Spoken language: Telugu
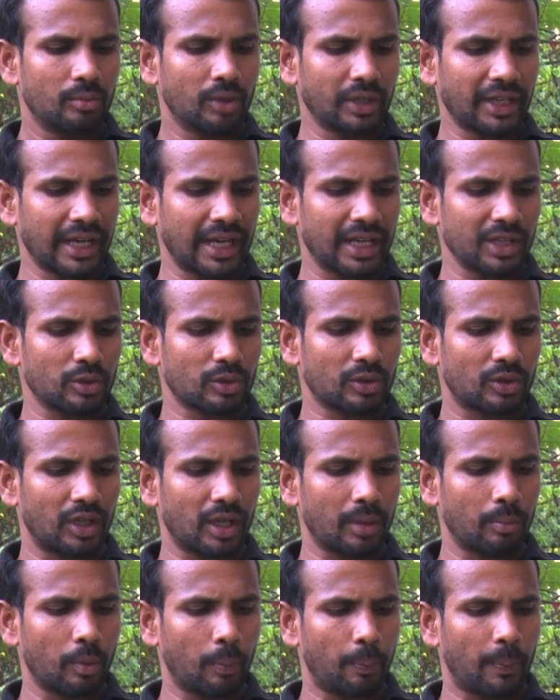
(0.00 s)
ముఖ్యంగా
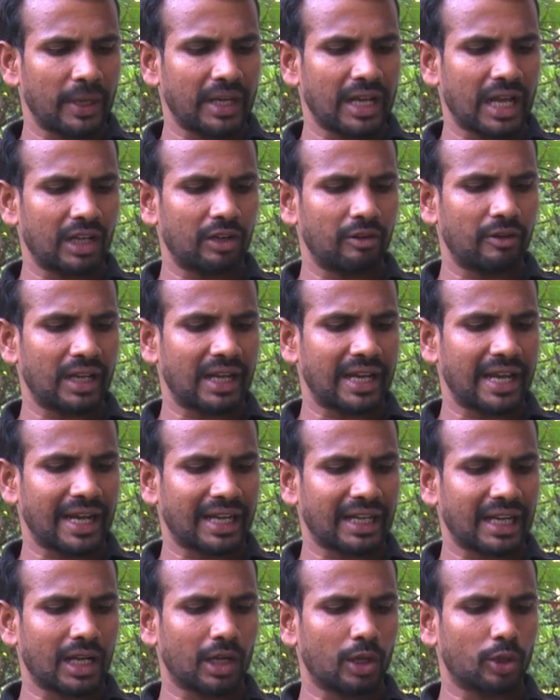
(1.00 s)
చూసుకుంటే ముప్పై నాలుగు వేల
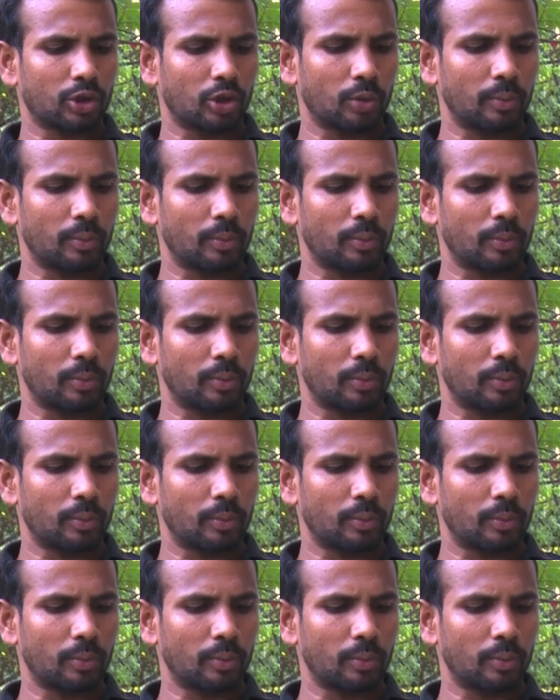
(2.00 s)
ఎకరాల్లో